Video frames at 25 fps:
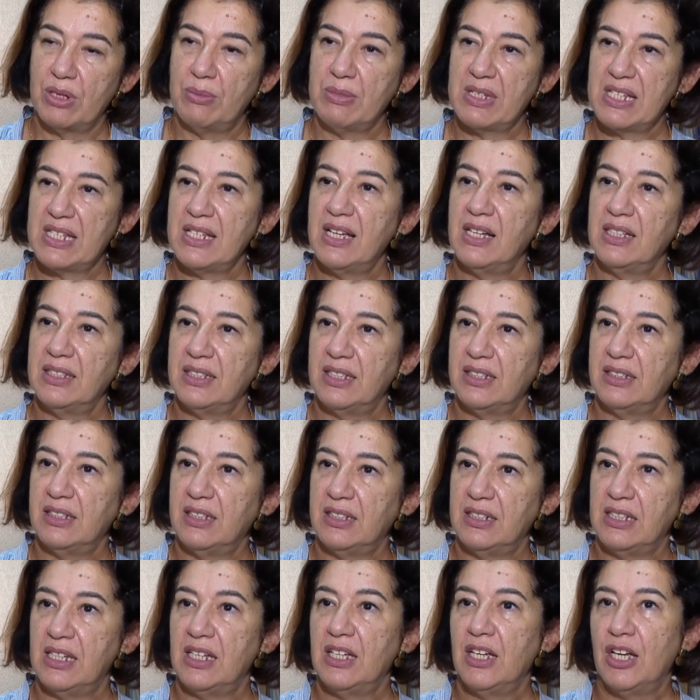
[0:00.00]
Ama zaten
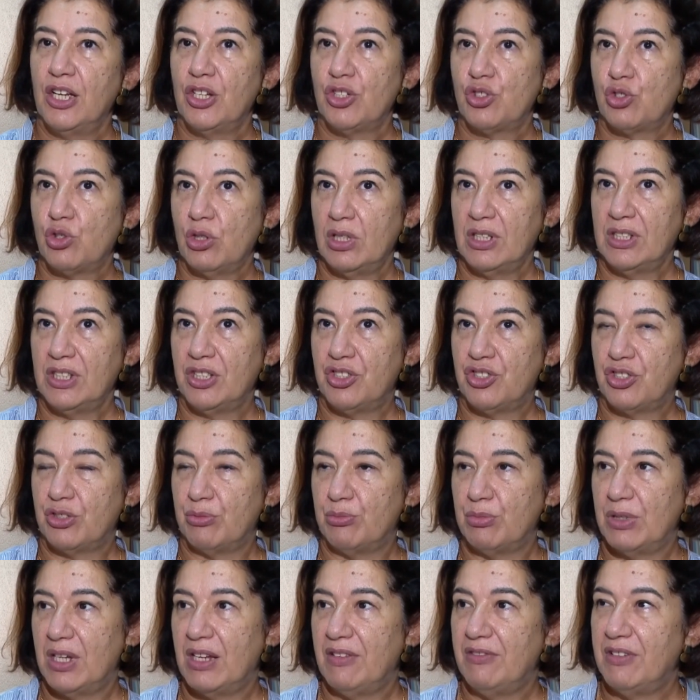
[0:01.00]
hani şu an
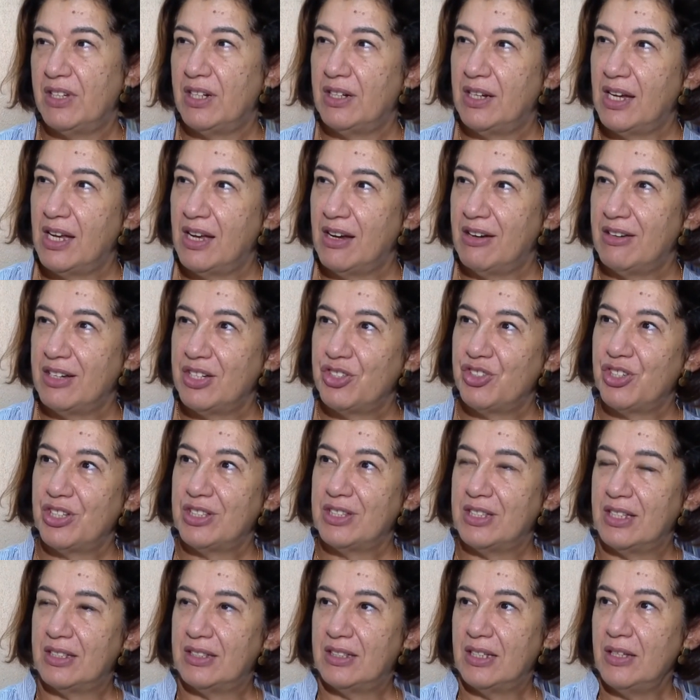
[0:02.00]
için bile verilen
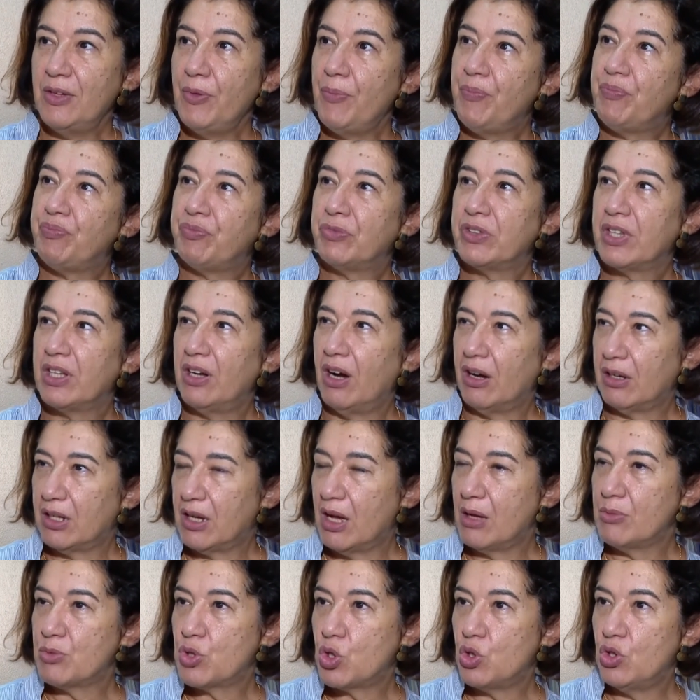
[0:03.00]
reçetede
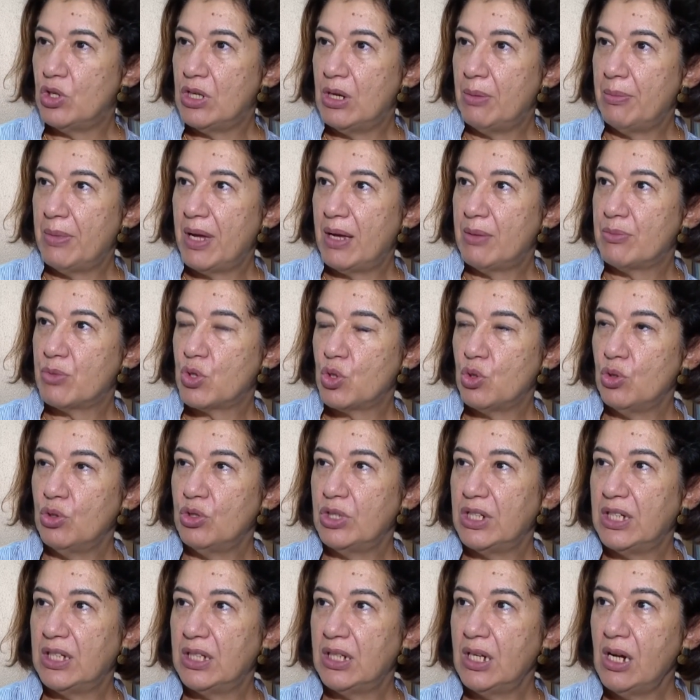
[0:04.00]
rakam söylemem
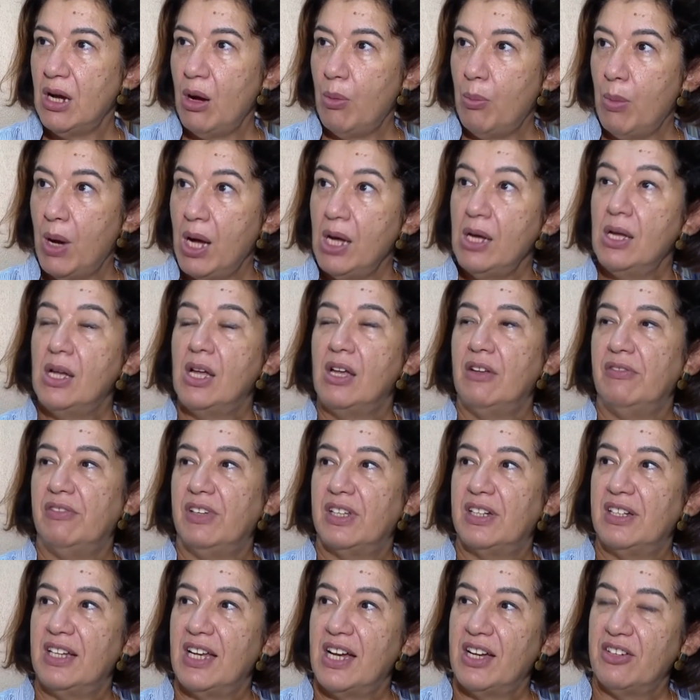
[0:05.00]
zor yine ama
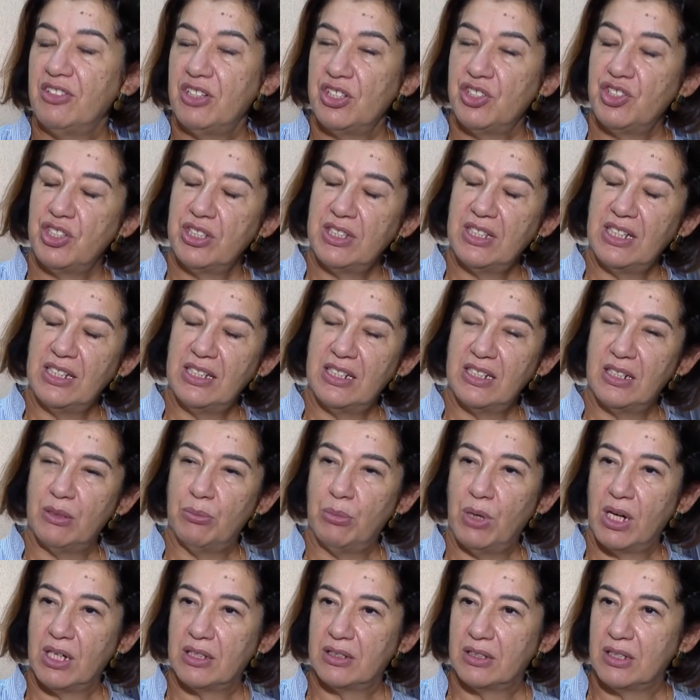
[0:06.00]
verilen reçetelere
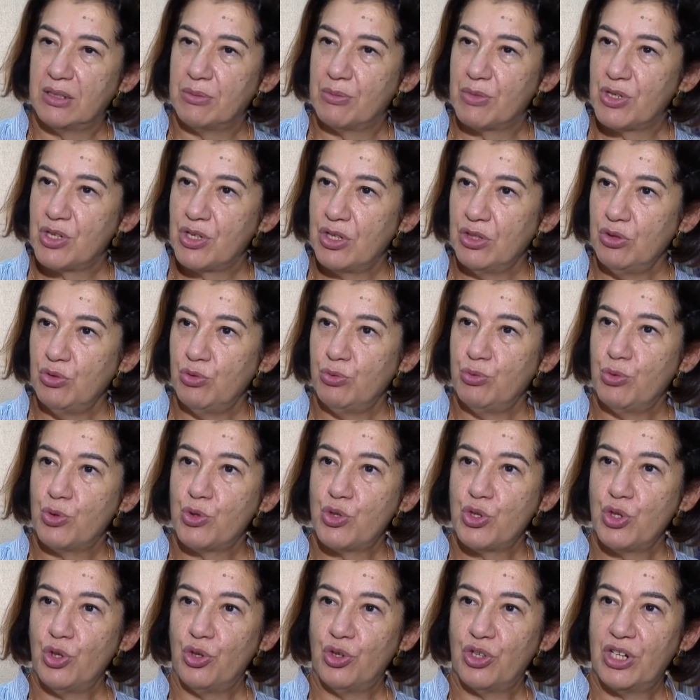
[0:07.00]
baktığımızda
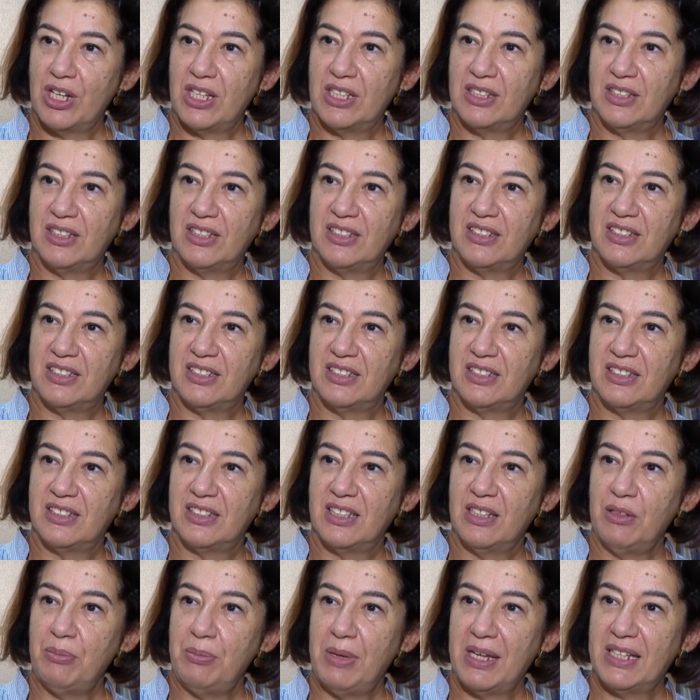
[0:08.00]
nüfusu
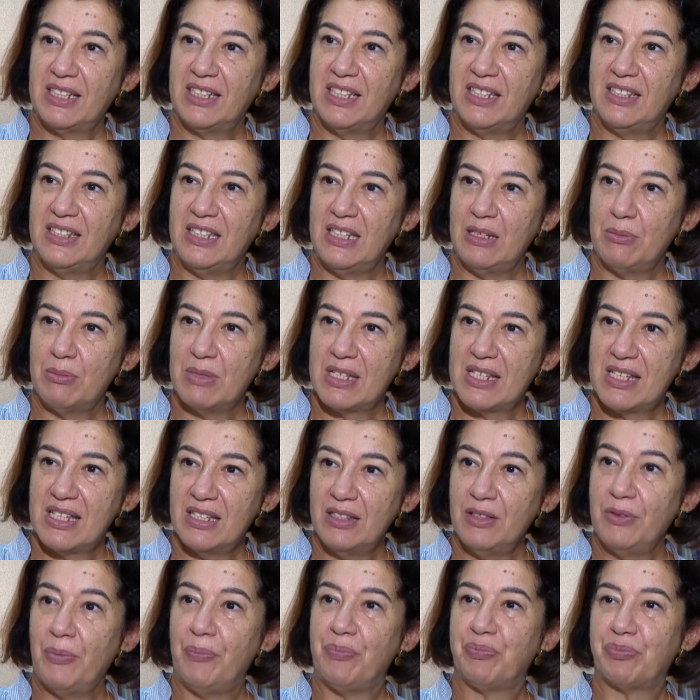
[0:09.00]
oranladığında
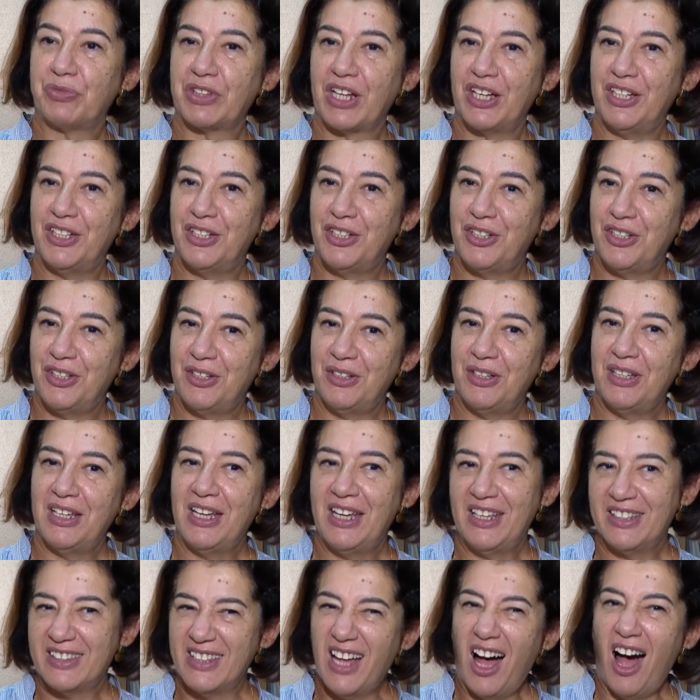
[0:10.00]
beklediğimizin e,
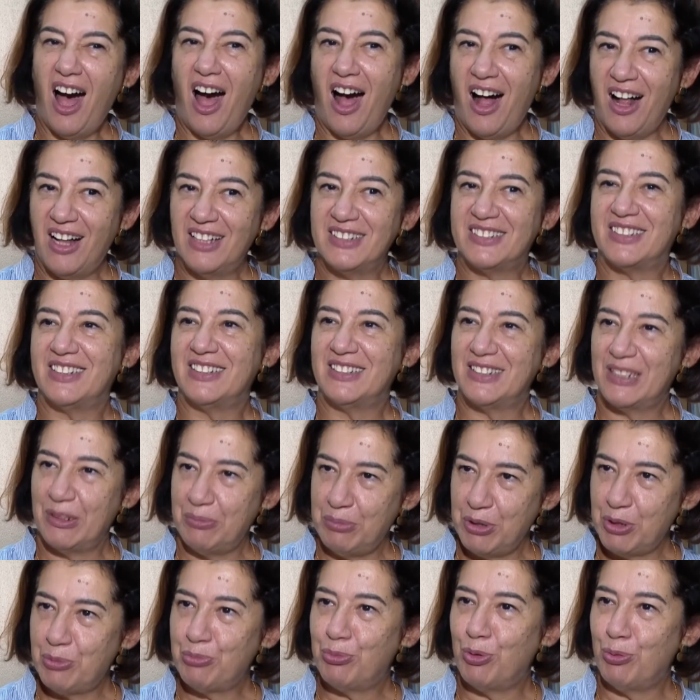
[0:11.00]
daha
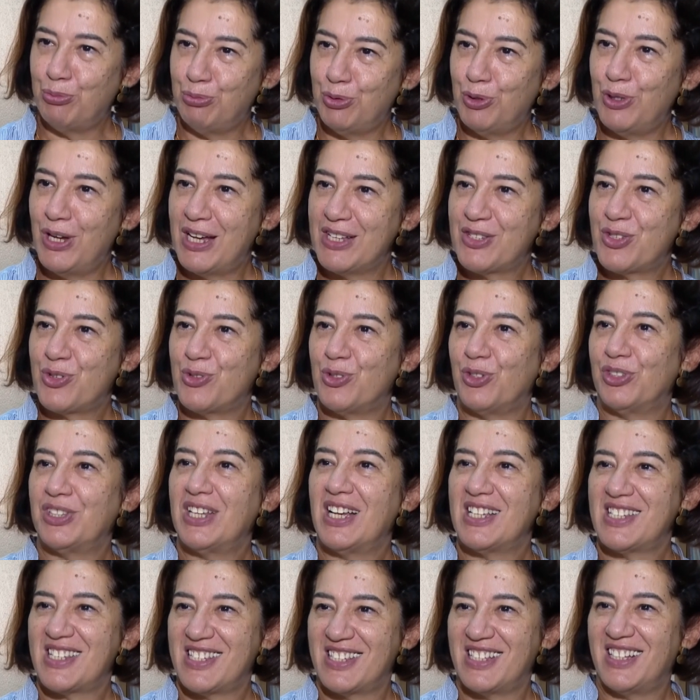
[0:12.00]
altında bir popülasyon
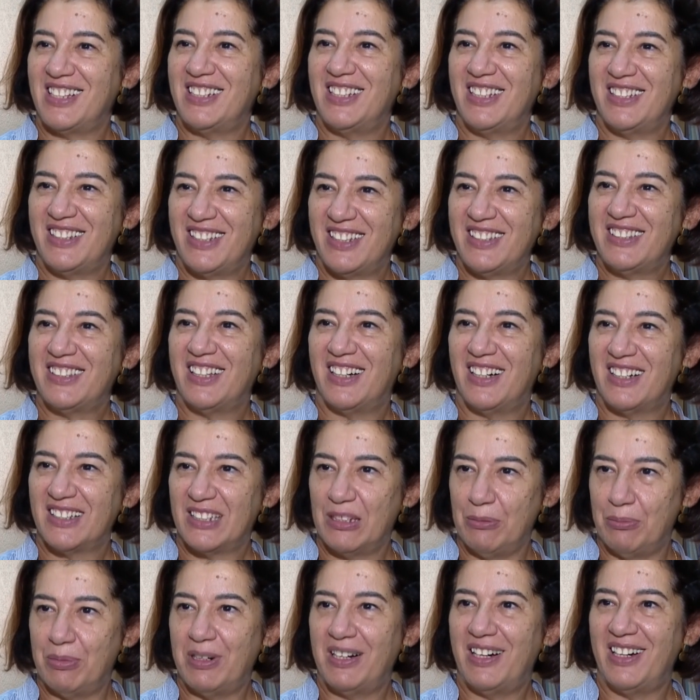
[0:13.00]
hastanede
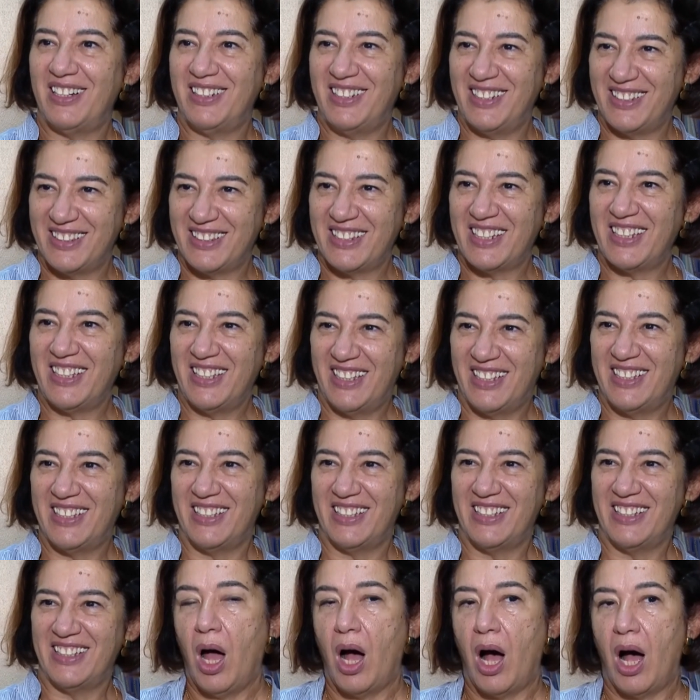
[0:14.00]
takip halinde
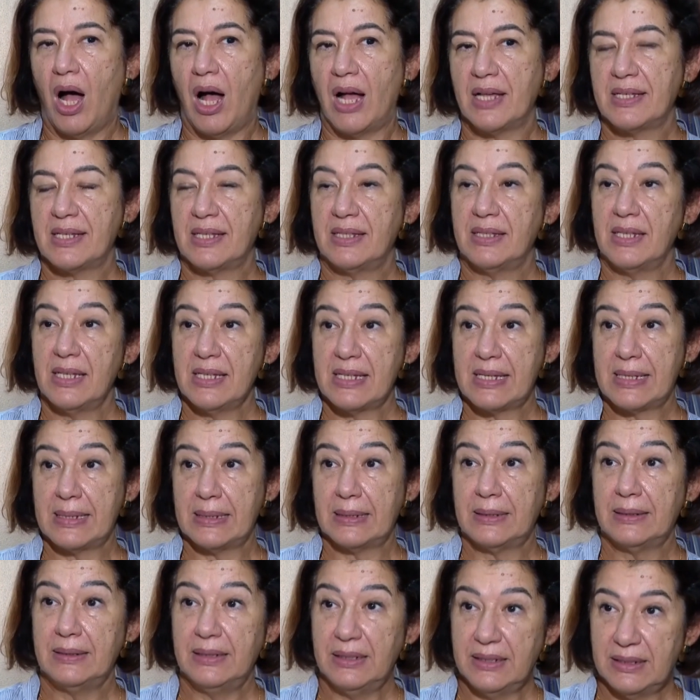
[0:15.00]
aslında
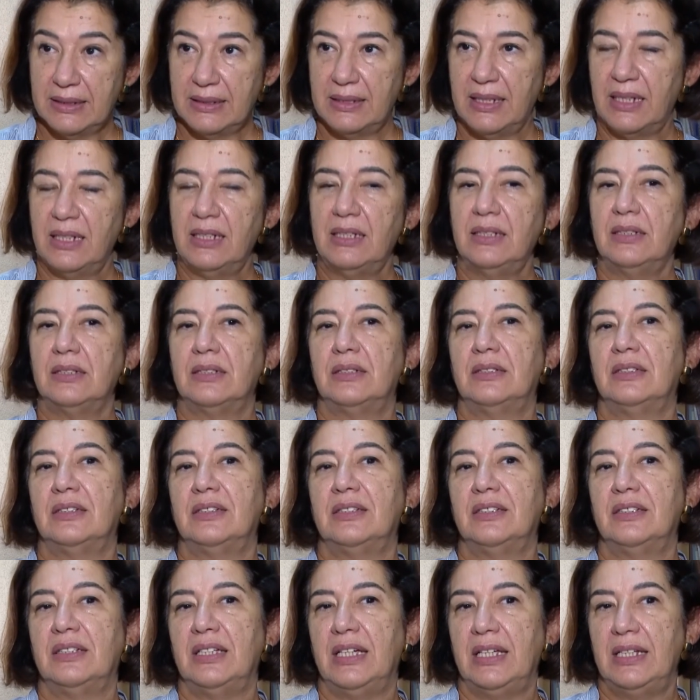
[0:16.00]
sıklıkla
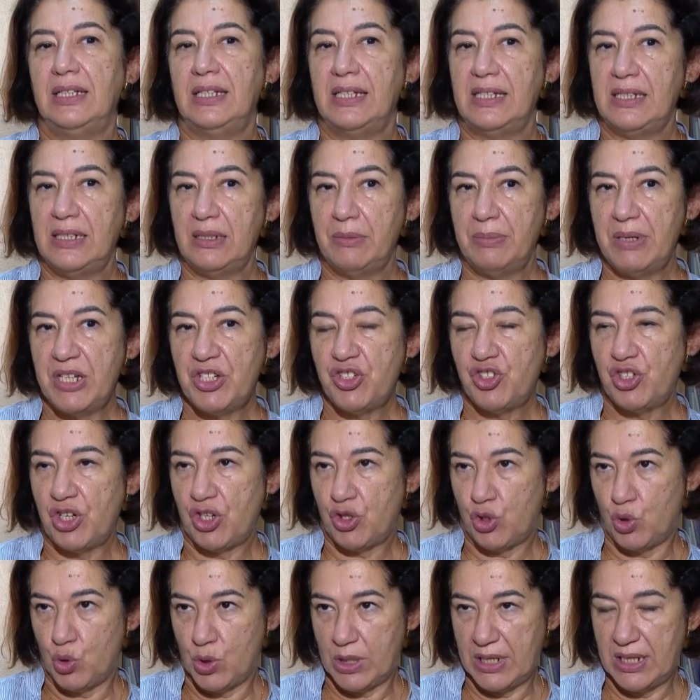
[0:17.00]
50-55 e,
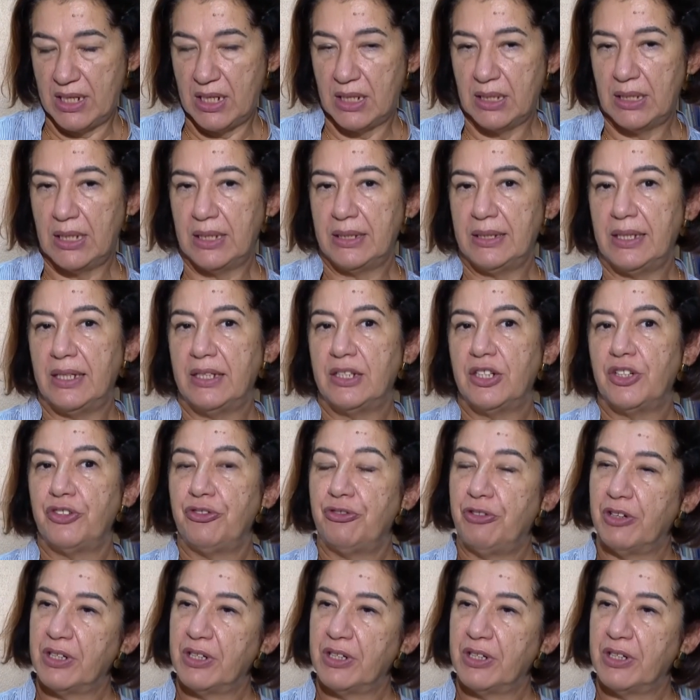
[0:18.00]
yaş üzerinde denir.